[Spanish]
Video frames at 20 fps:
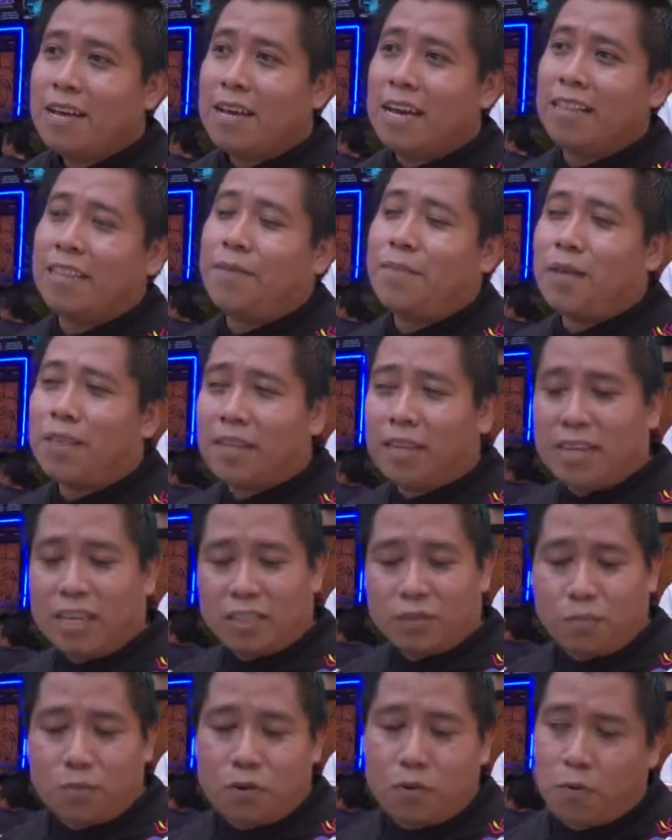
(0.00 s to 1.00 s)
la temática
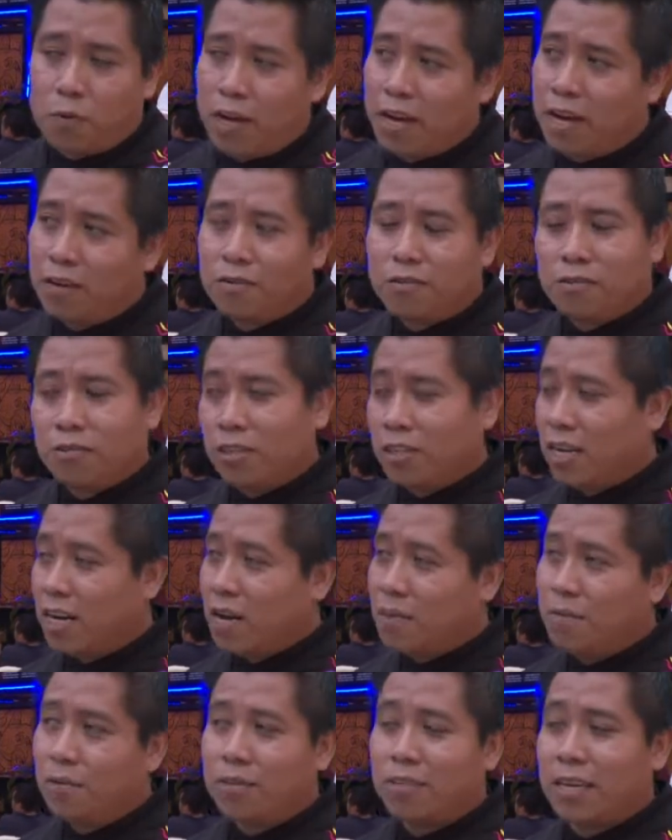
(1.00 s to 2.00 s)
es muy buena
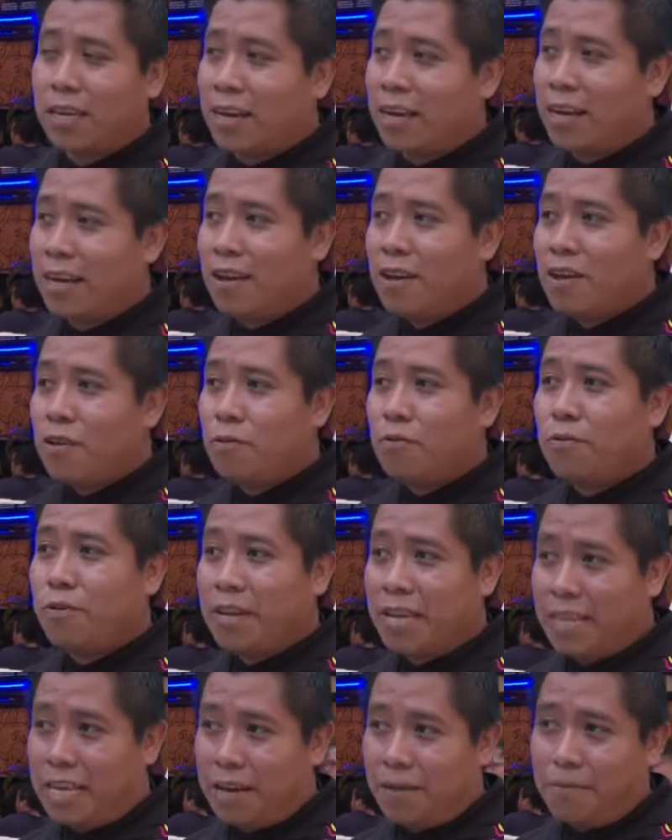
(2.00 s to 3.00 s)
consideramos que era
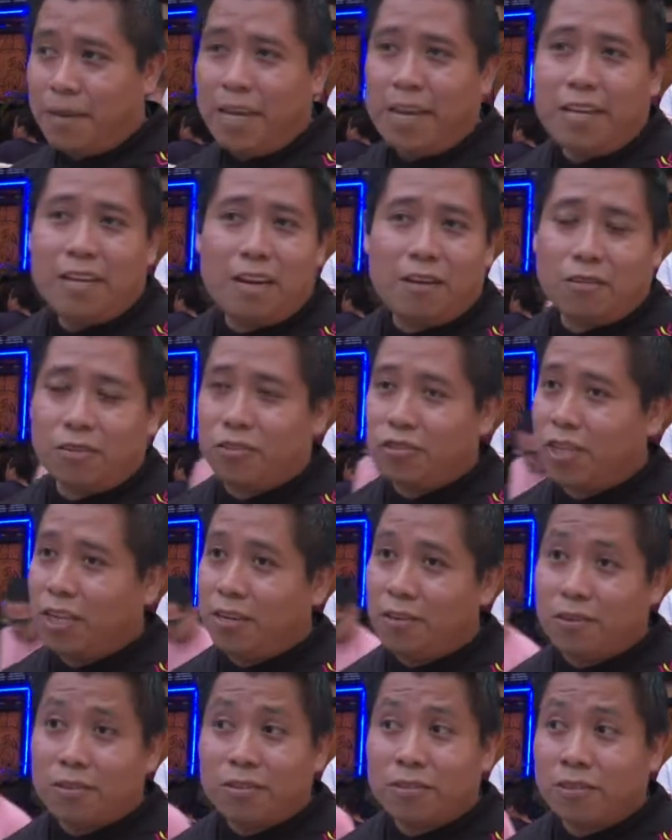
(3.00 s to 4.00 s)
una idea bien y los
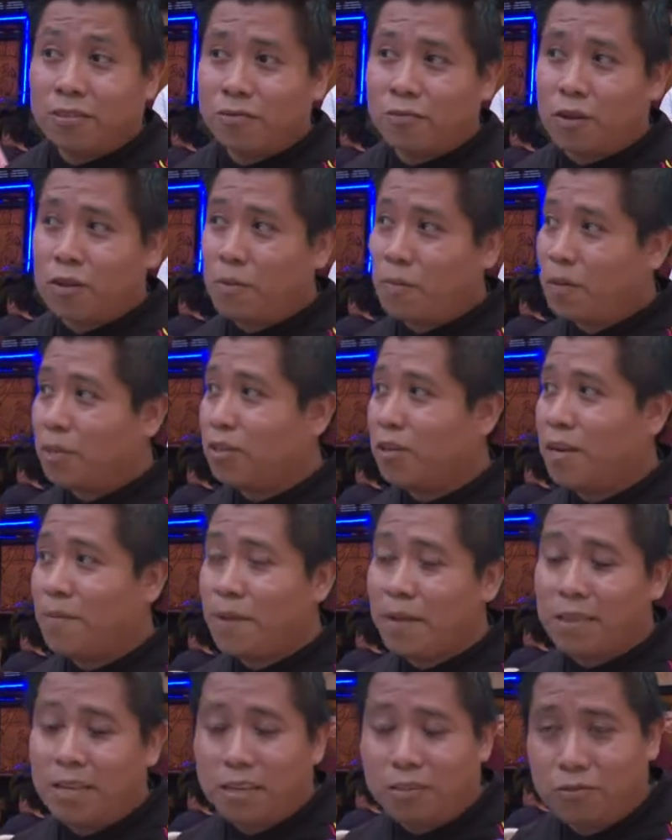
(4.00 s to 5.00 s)
chicos cuando empezaron a
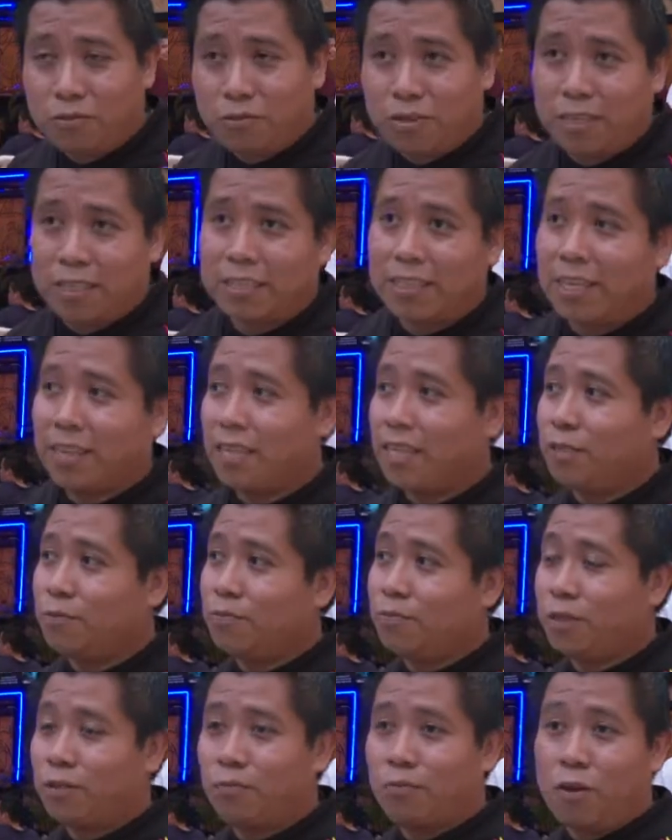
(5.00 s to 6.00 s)
mandar sus recetas
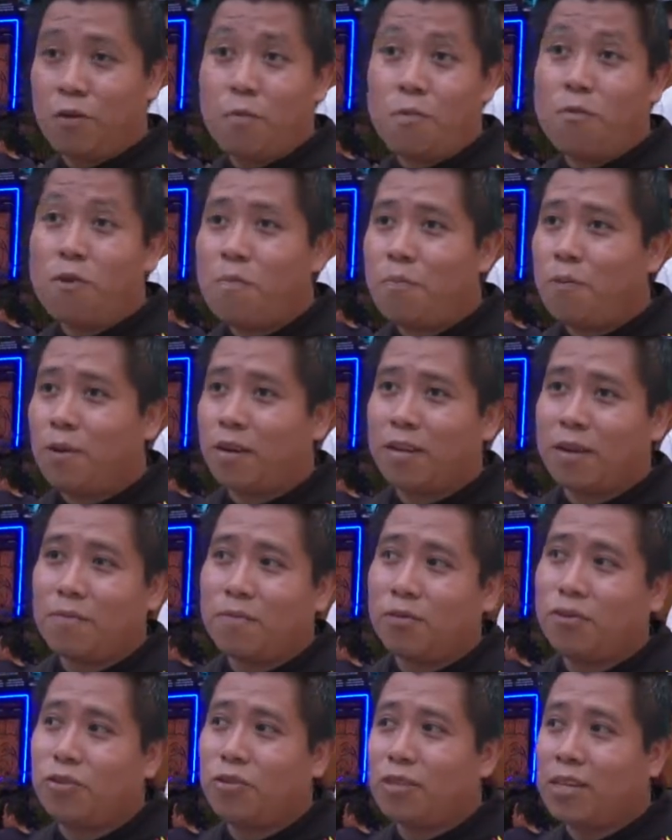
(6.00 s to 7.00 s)
pues fue un boom porque
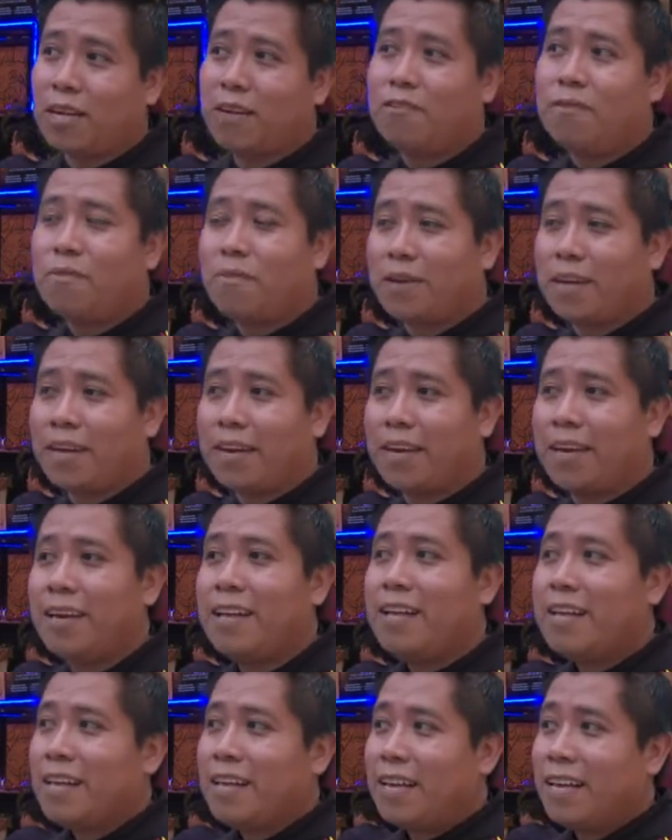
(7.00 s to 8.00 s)
muchos traen como que
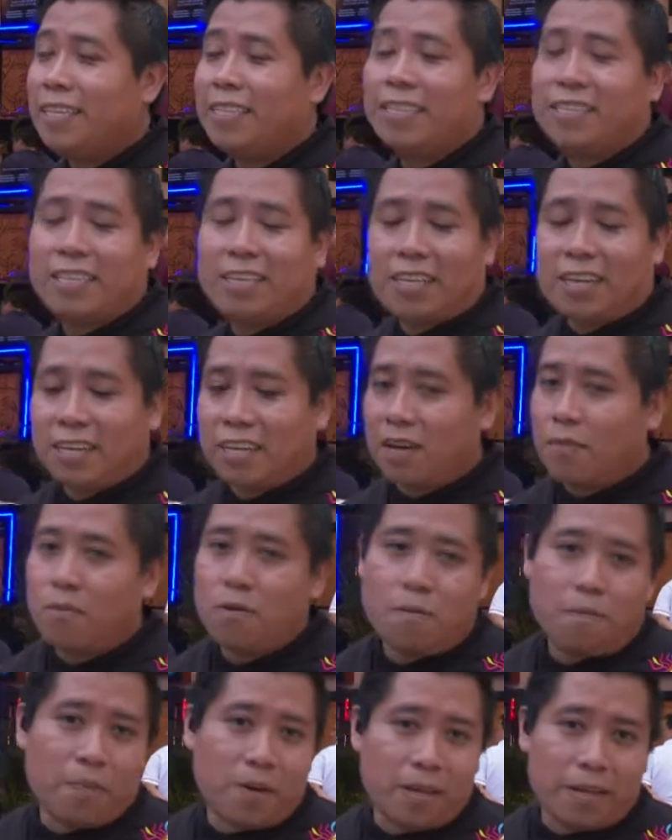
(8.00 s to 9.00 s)
esa sinergia
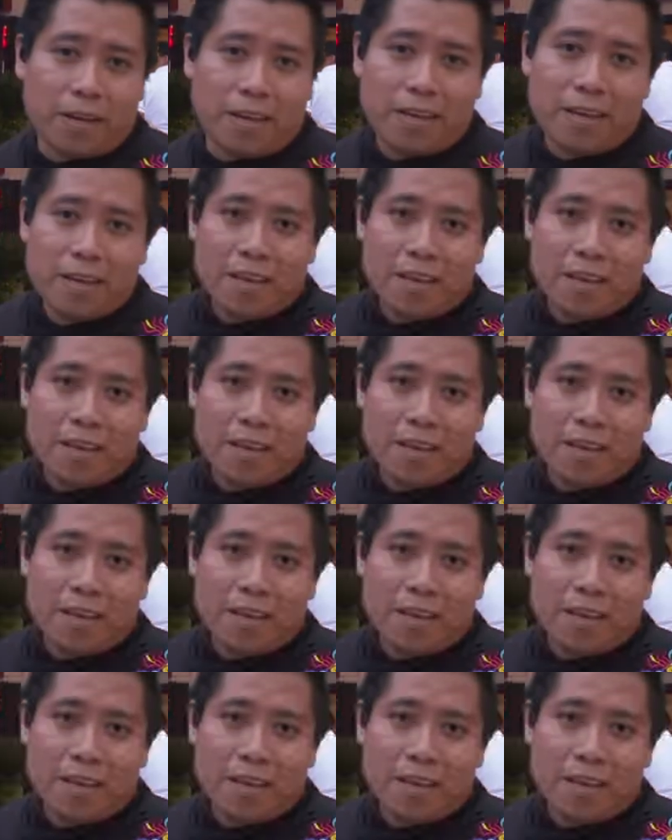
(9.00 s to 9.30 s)
muy padre